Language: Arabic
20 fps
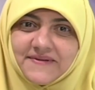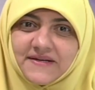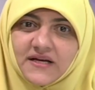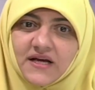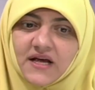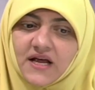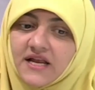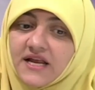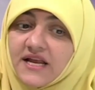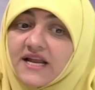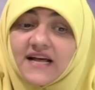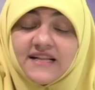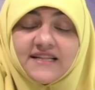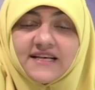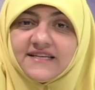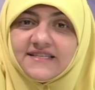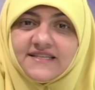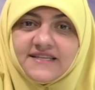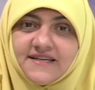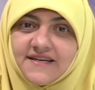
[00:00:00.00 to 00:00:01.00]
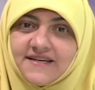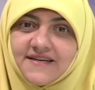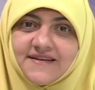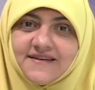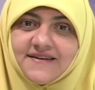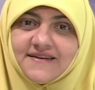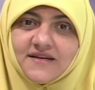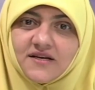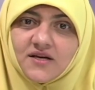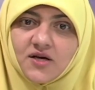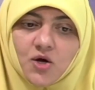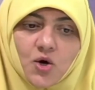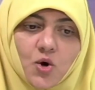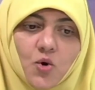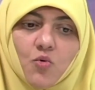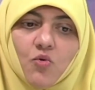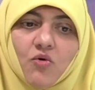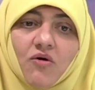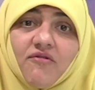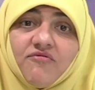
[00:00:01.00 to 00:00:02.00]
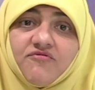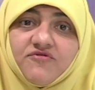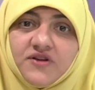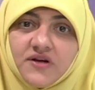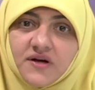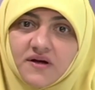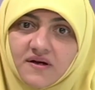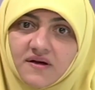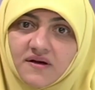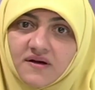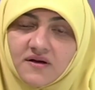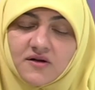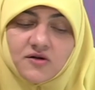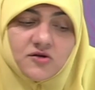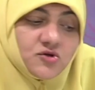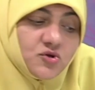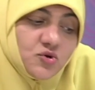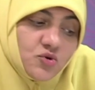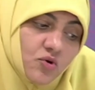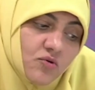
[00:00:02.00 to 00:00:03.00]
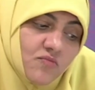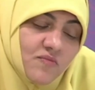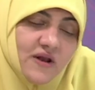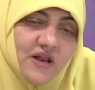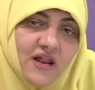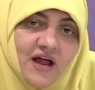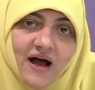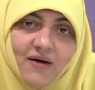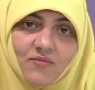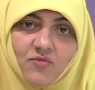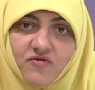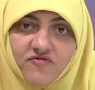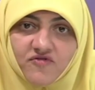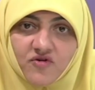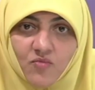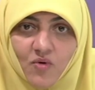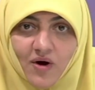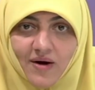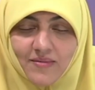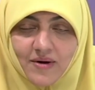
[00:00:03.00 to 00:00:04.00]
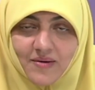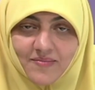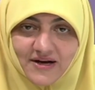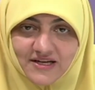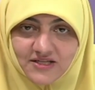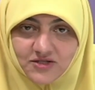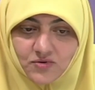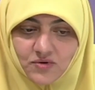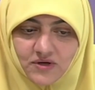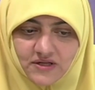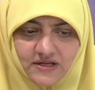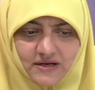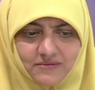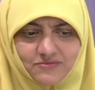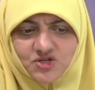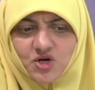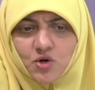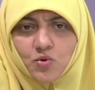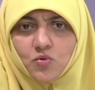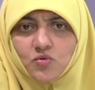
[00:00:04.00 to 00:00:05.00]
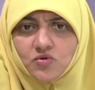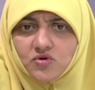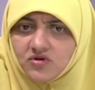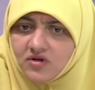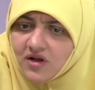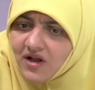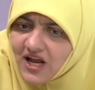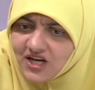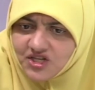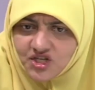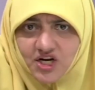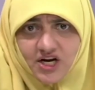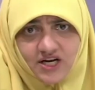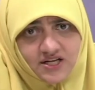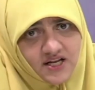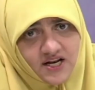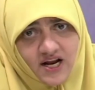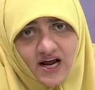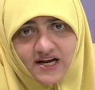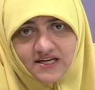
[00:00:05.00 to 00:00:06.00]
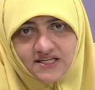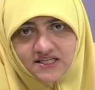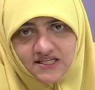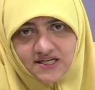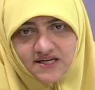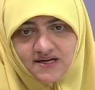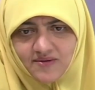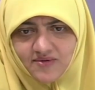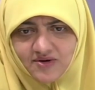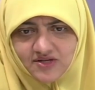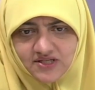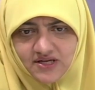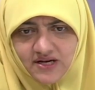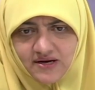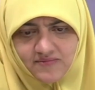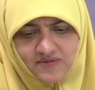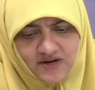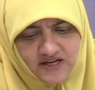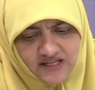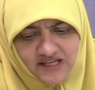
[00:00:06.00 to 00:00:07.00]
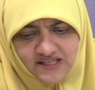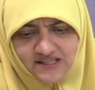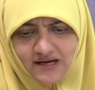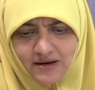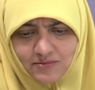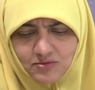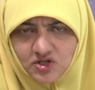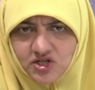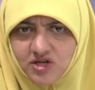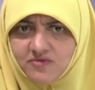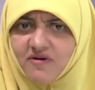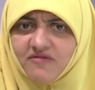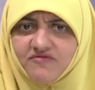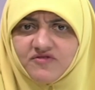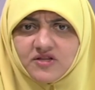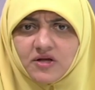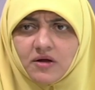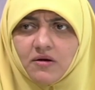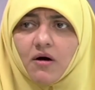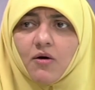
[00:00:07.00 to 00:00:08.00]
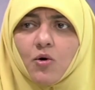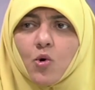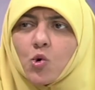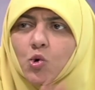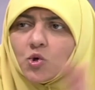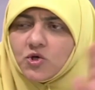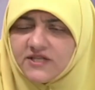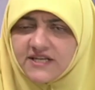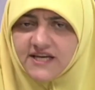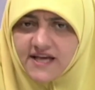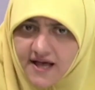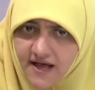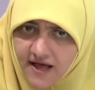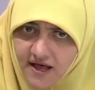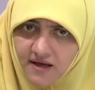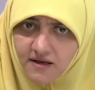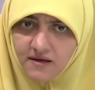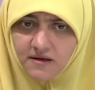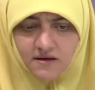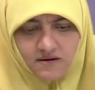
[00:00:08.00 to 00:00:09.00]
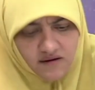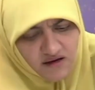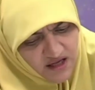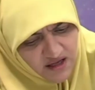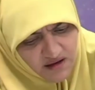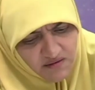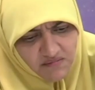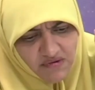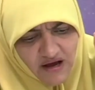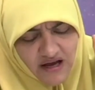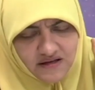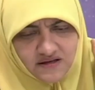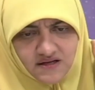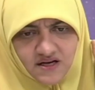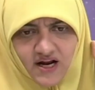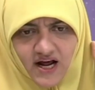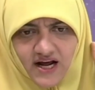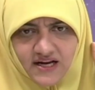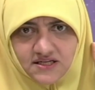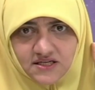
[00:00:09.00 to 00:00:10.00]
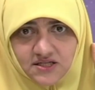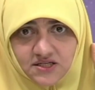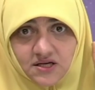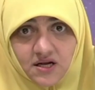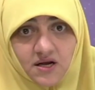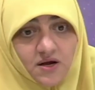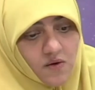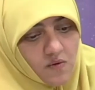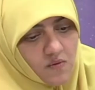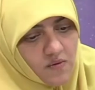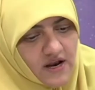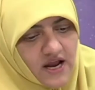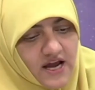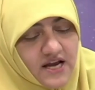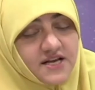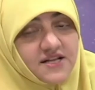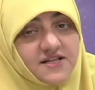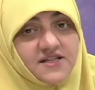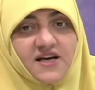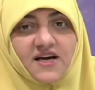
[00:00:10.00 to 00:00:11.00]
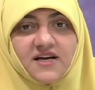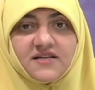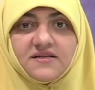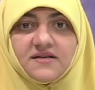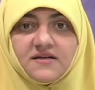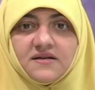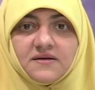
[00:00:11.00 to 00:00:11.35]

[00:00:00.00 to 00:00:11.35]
اللي لا تاذيكي ورفضك للظلم اللي عامله في المعامله مع الزوجه الثانيه مش هنقول نطلع عشان عندنا حديث للنبي عليه السلام لا تسعى مسلمه في طلاق اختها كده ما عندنا حديث ولكن تعدل